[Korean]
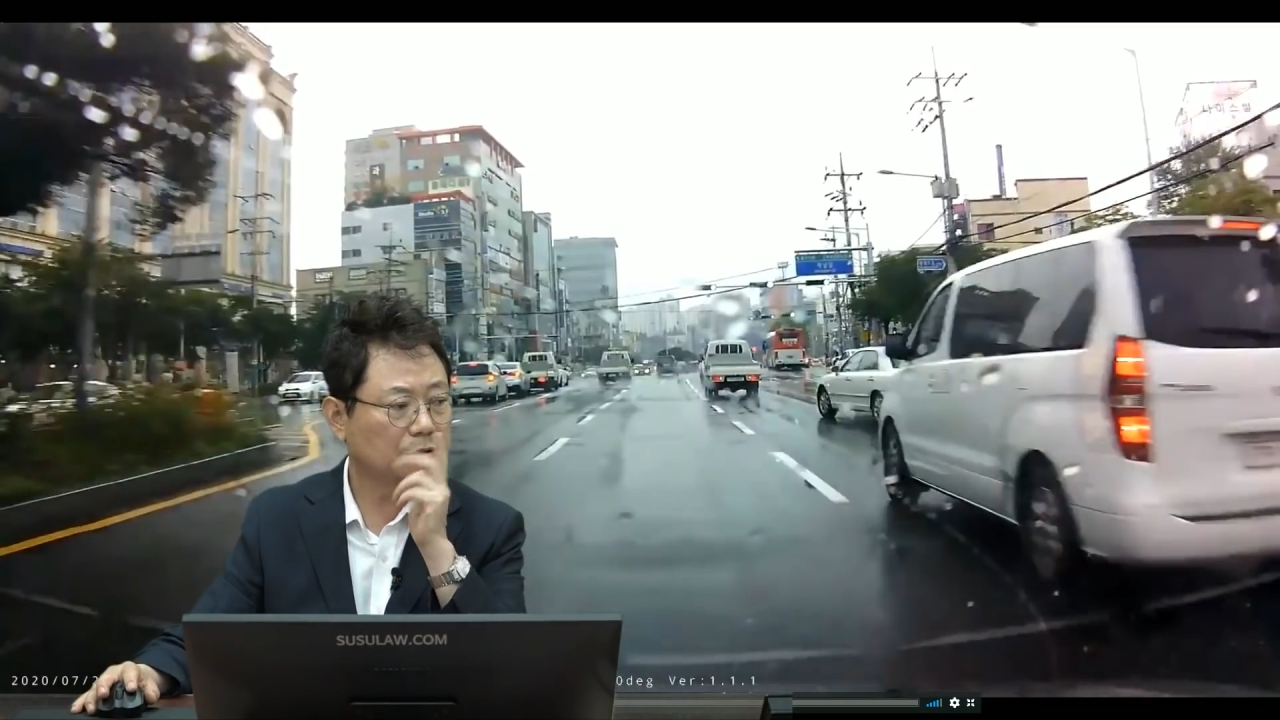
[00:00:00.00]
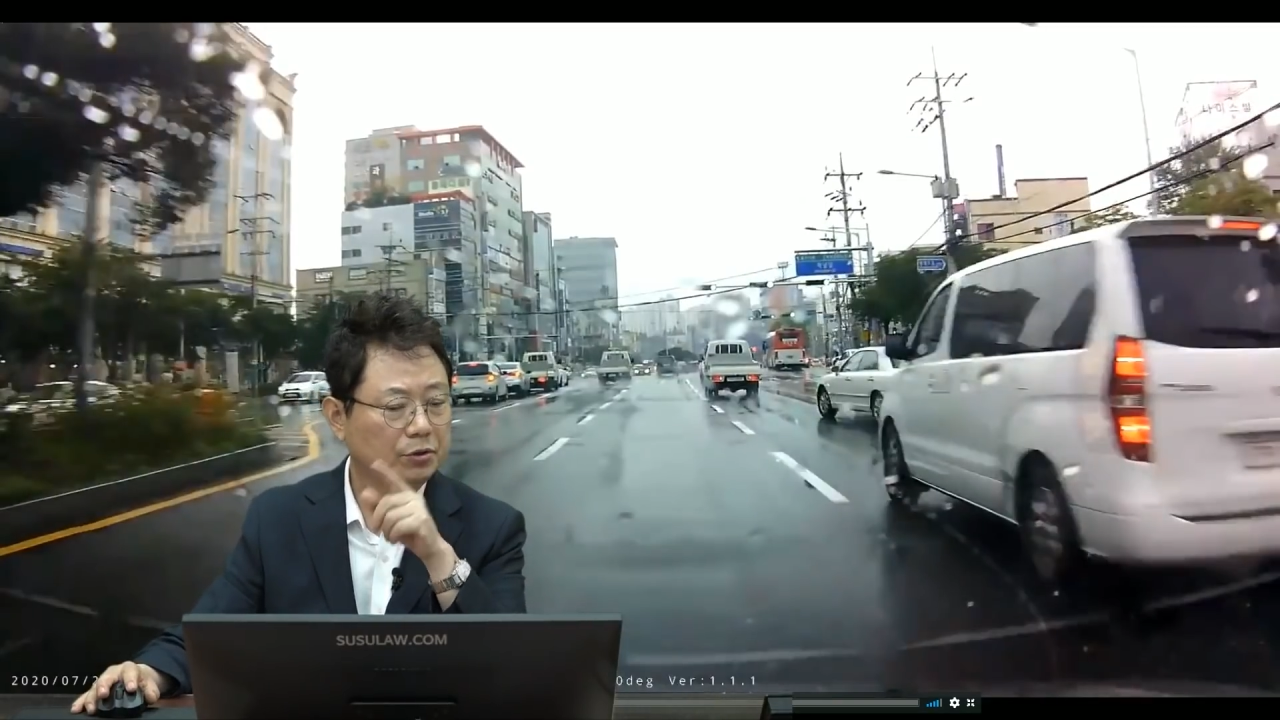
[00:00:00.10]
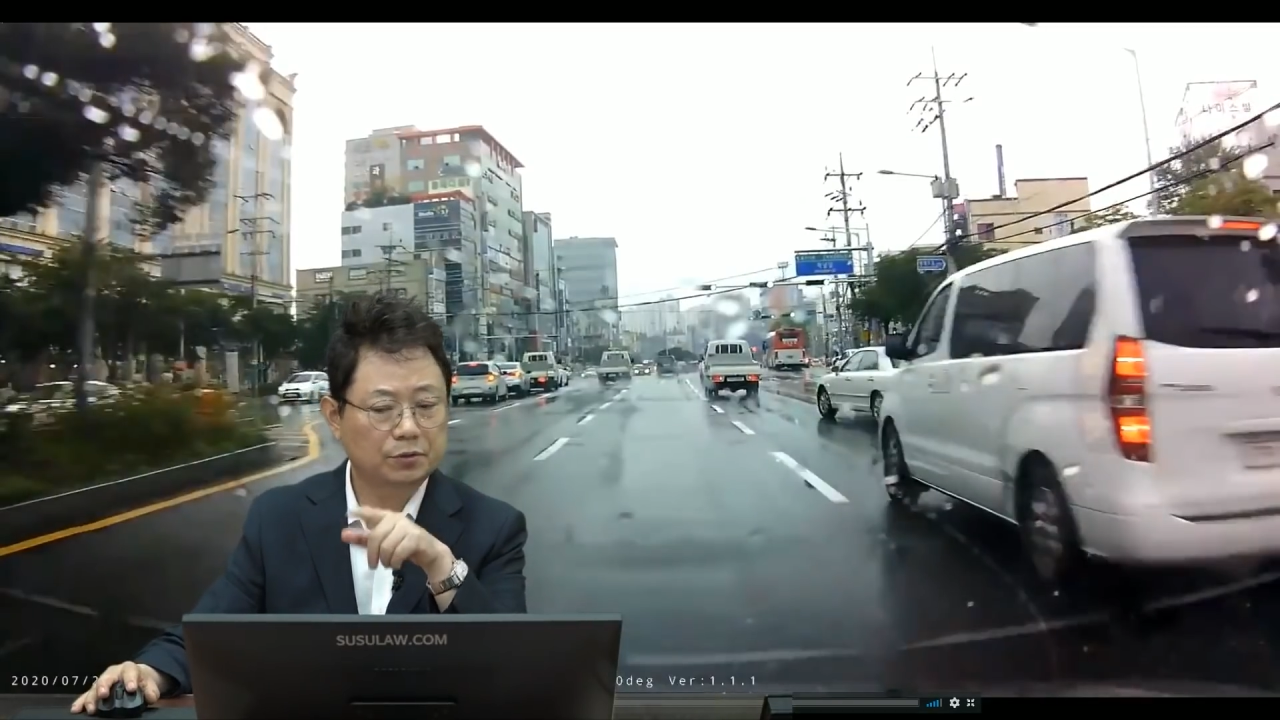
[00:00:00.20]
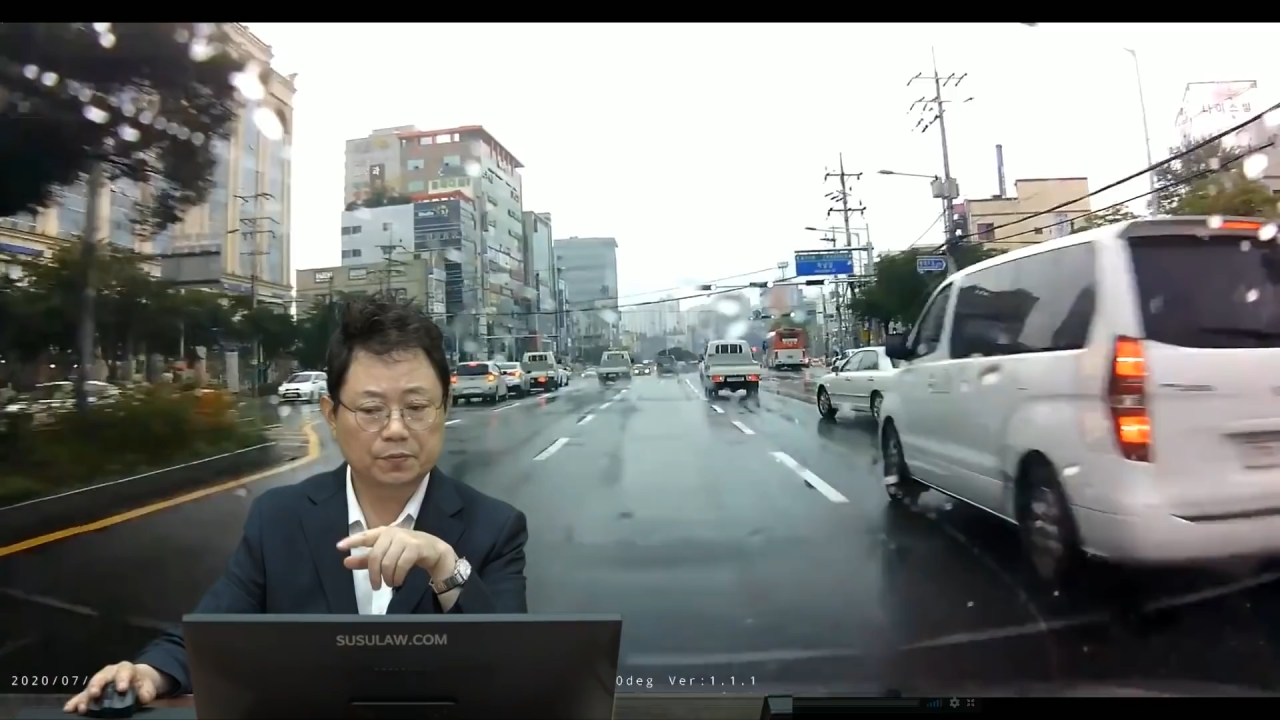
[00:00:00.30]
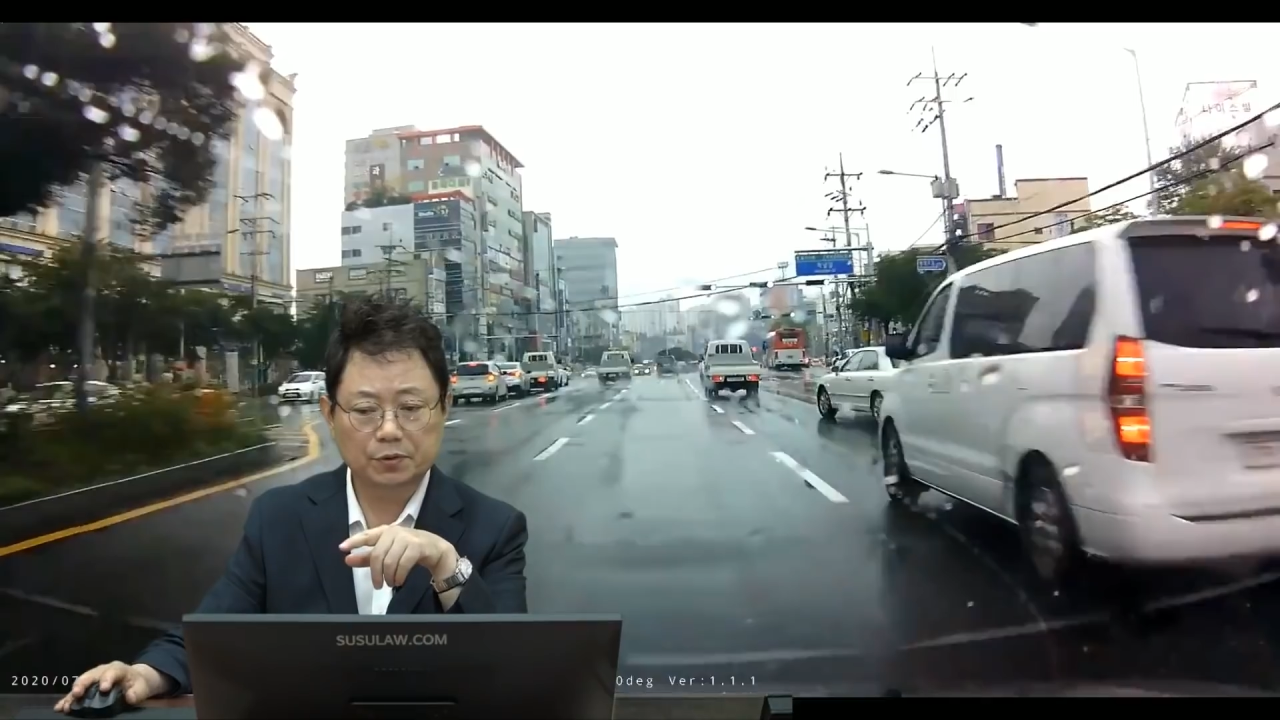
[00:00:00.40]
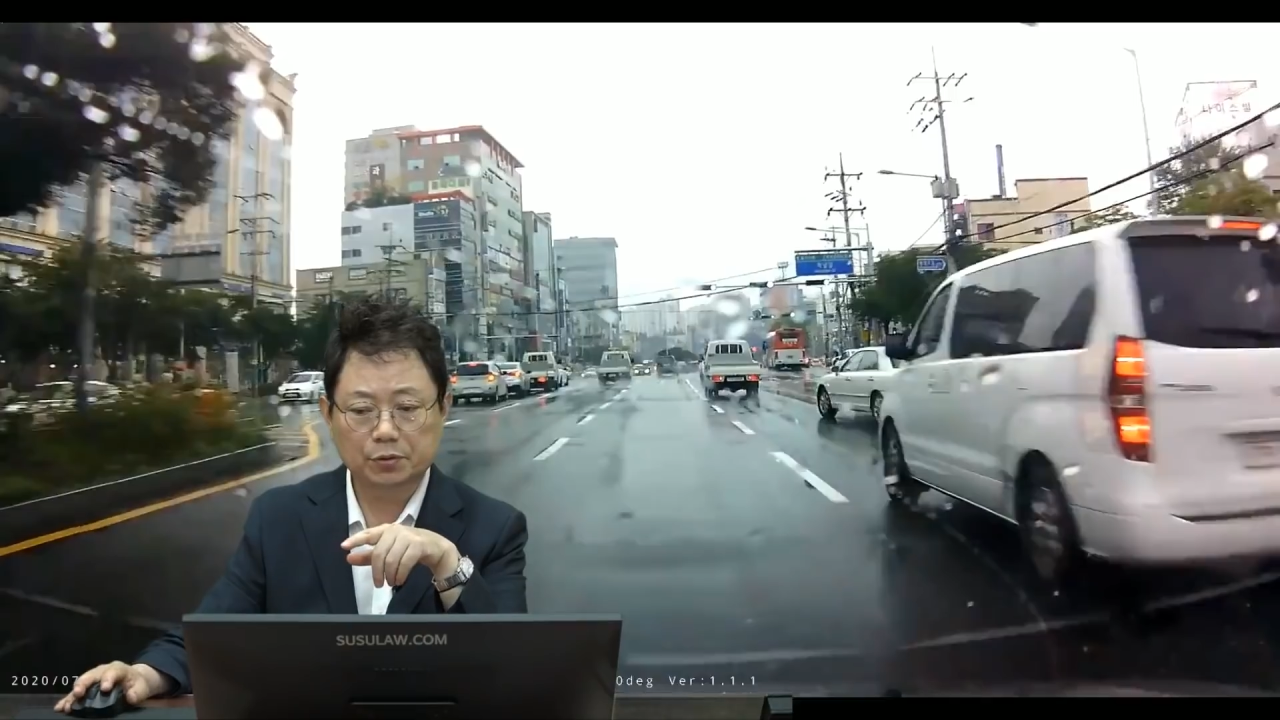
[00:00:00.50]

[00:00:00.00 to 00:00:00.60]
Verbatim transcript: 여기서